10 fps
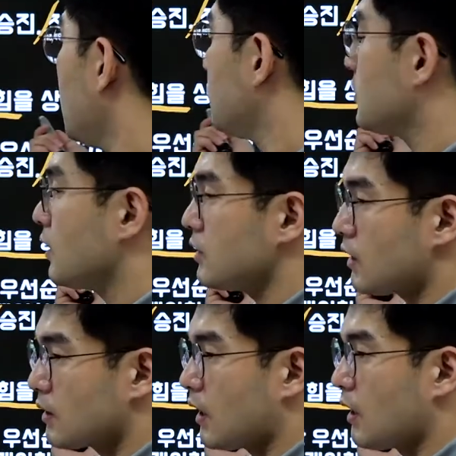힘을
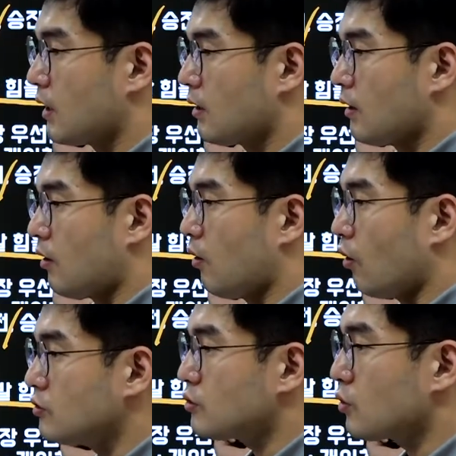상실한다. 어,
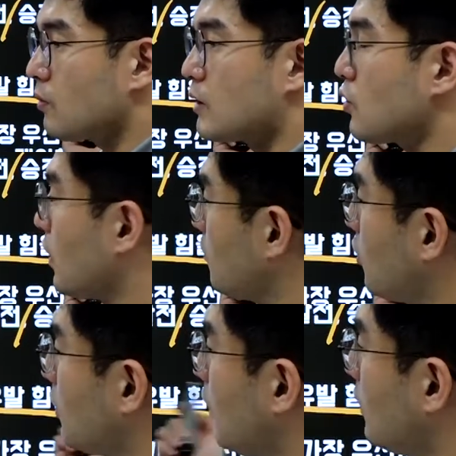어느 정도
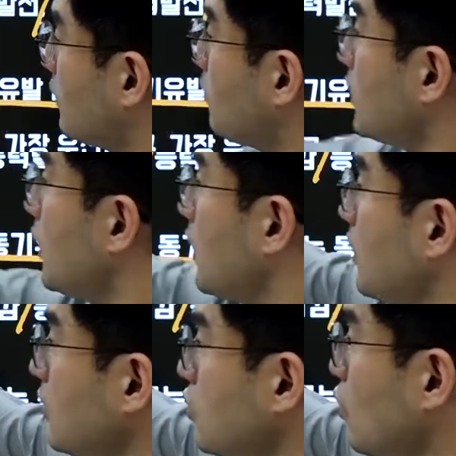만족하면 만약에
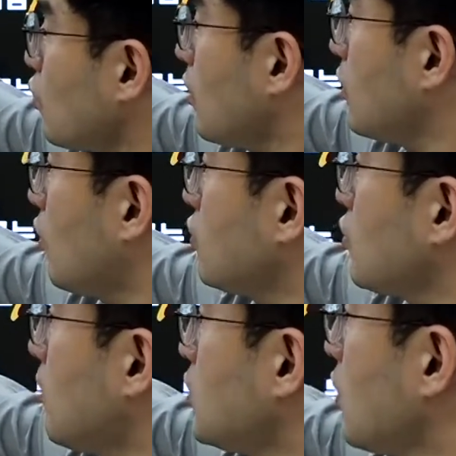생리적 욕구에서 어느
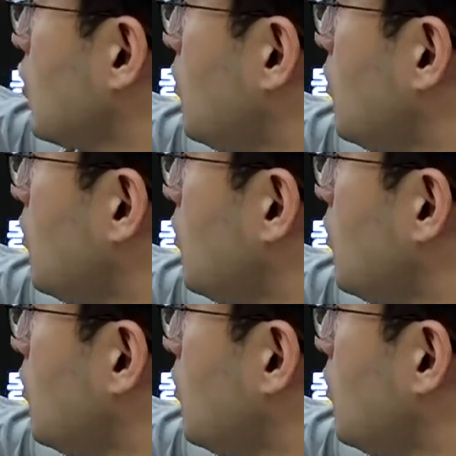정도 만족해서